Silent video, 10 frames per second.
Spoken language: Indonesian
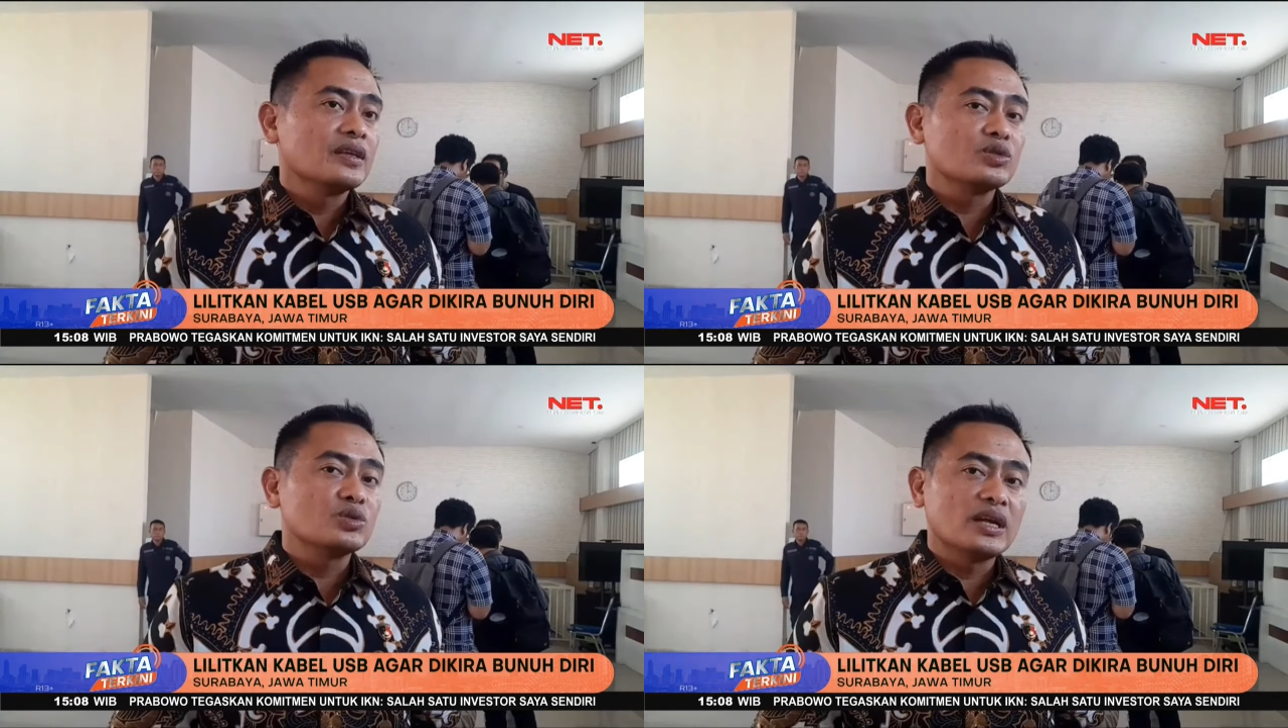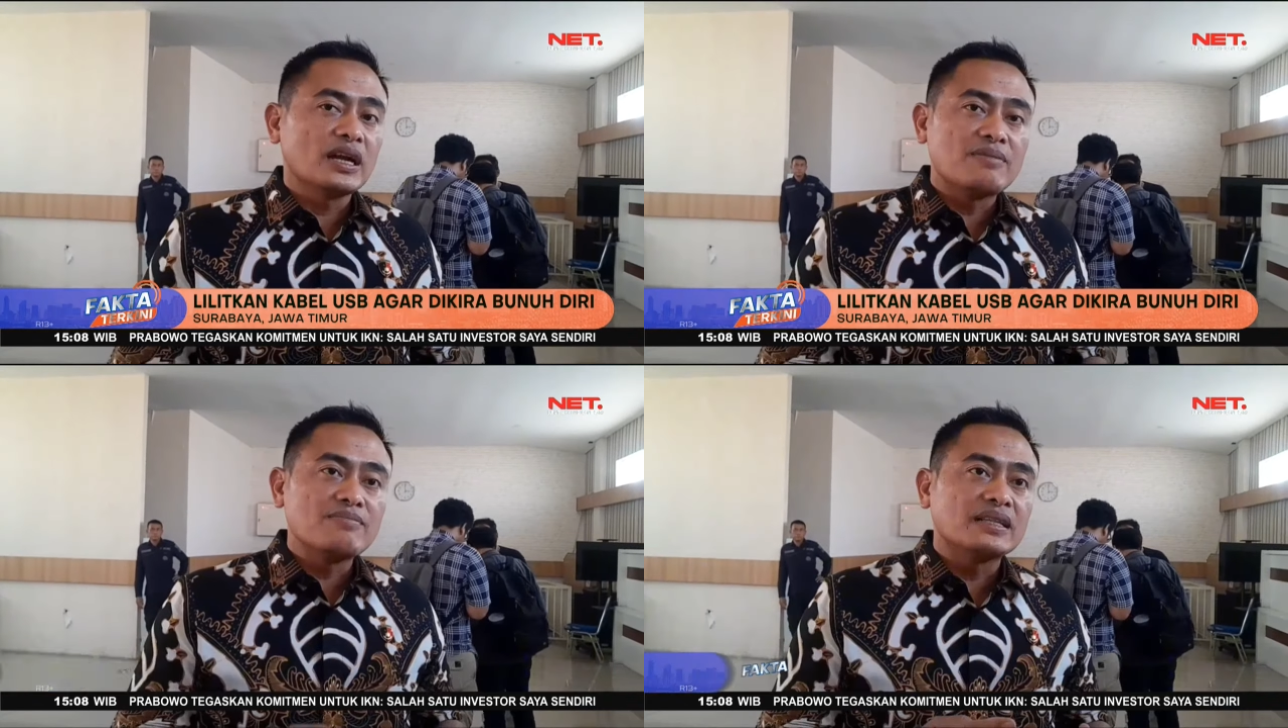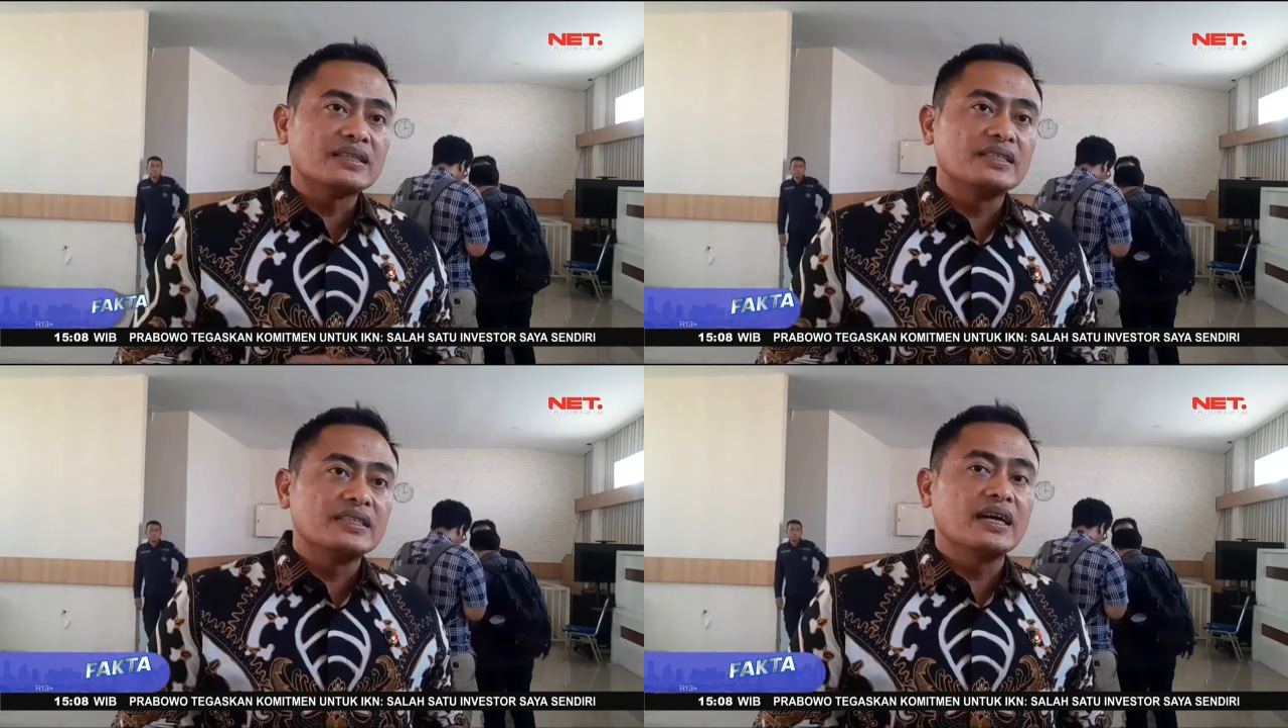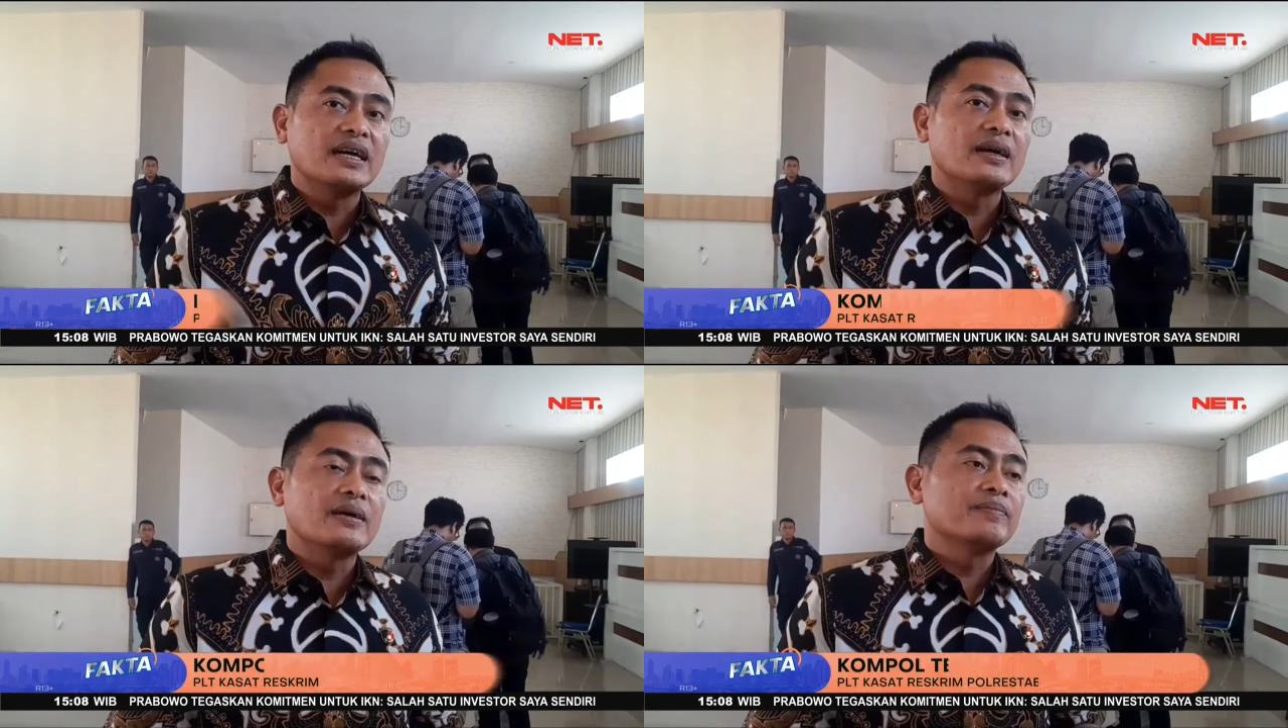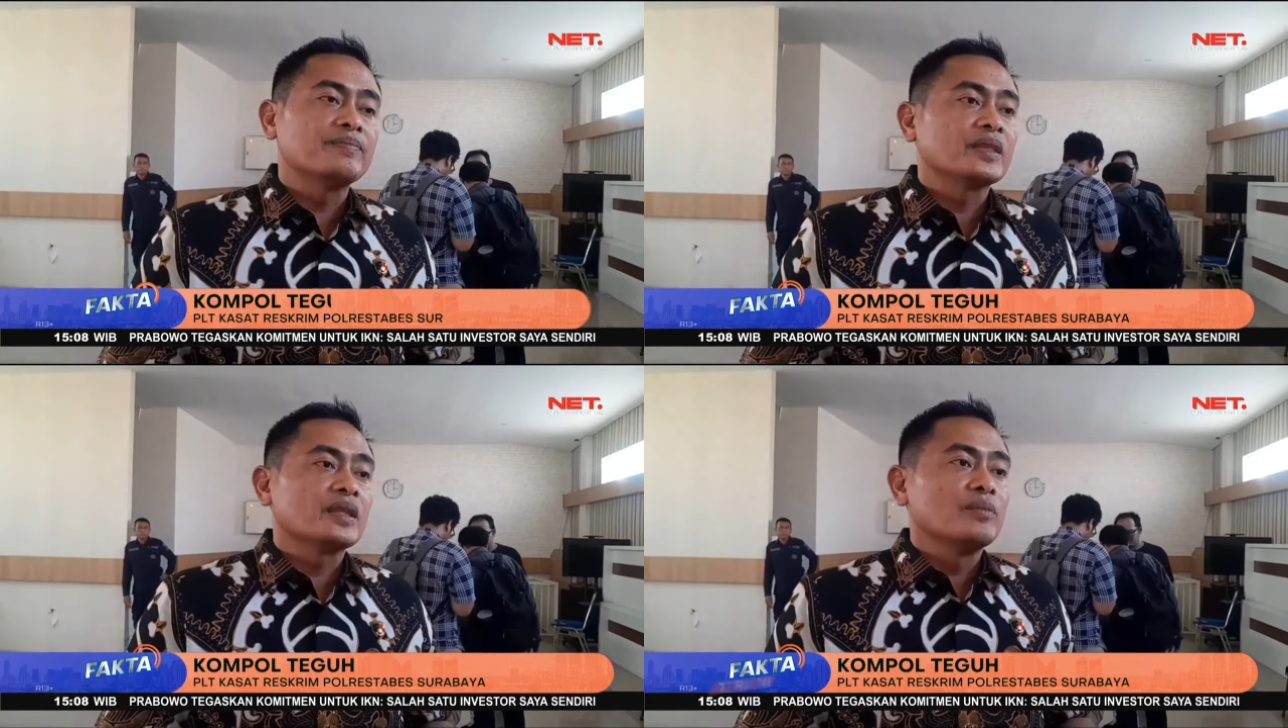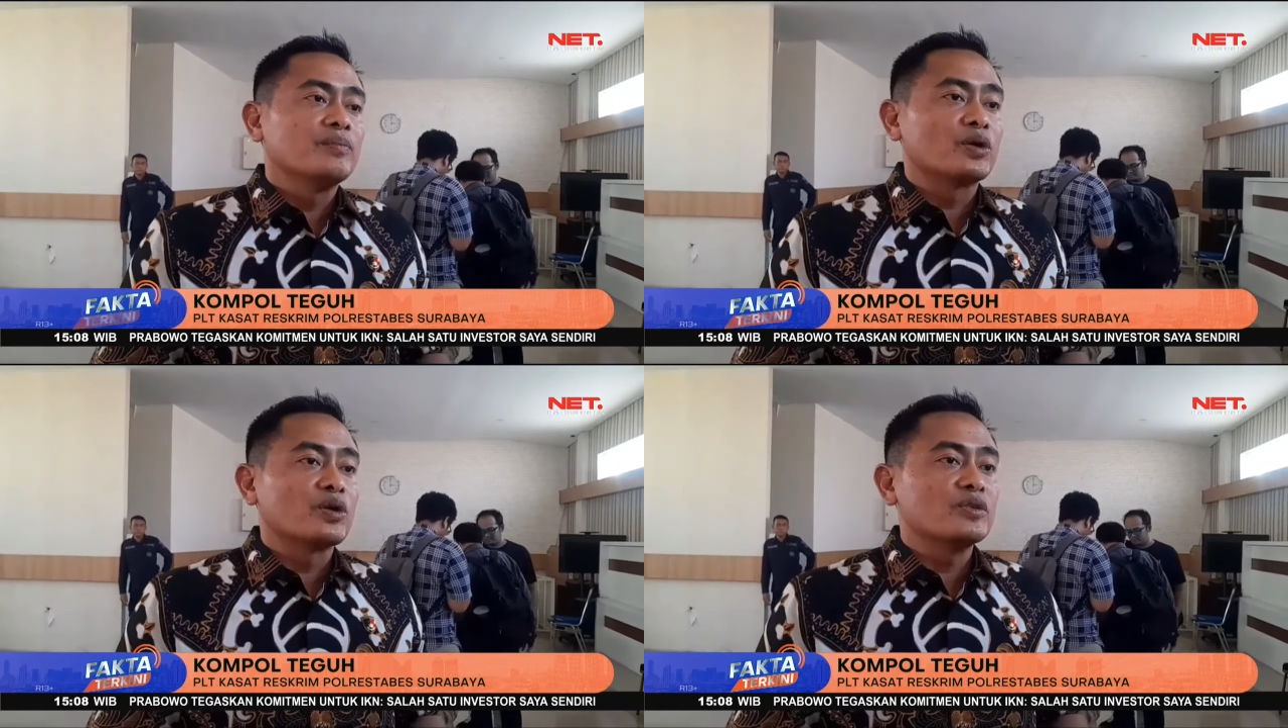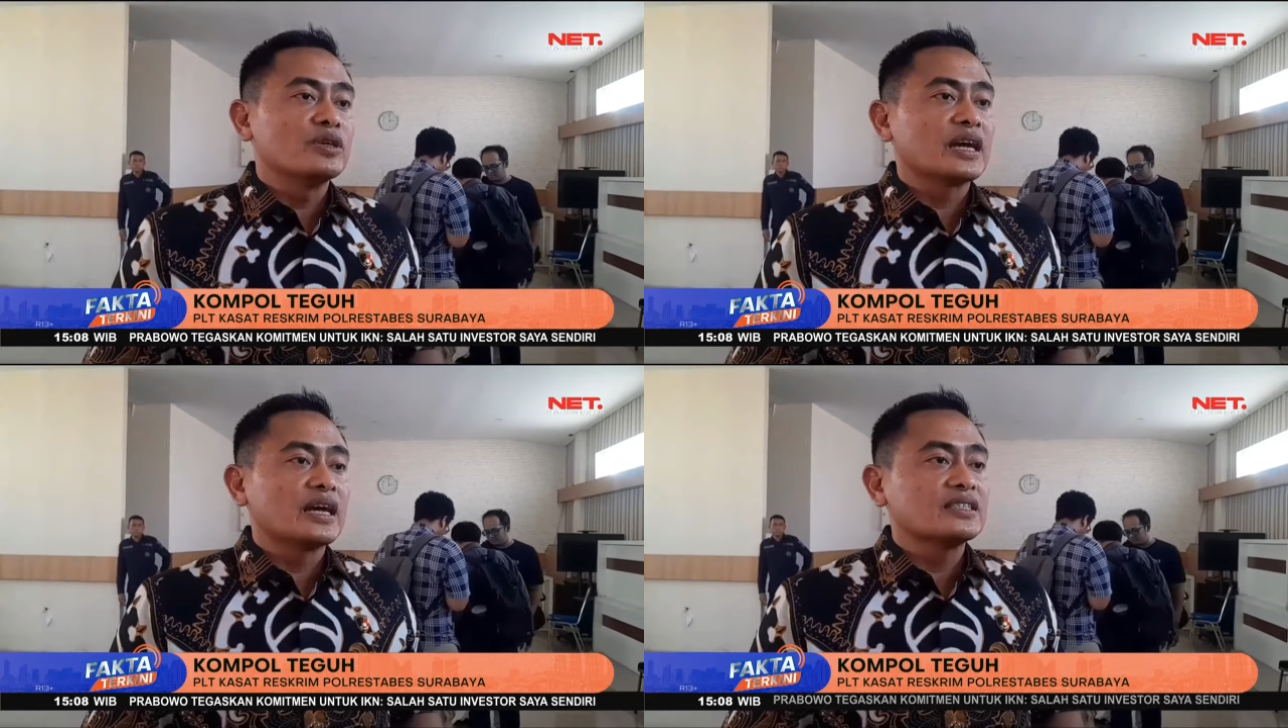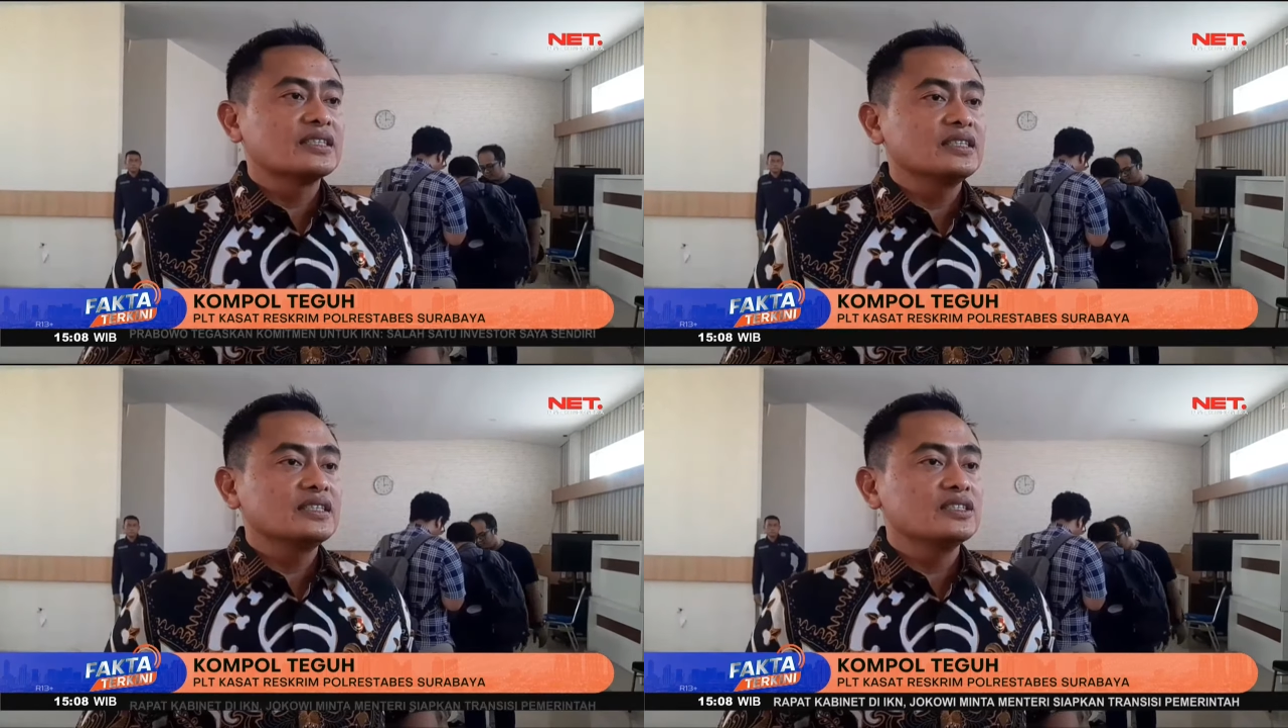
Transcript: yang sudah lama tidak berkomunikasi.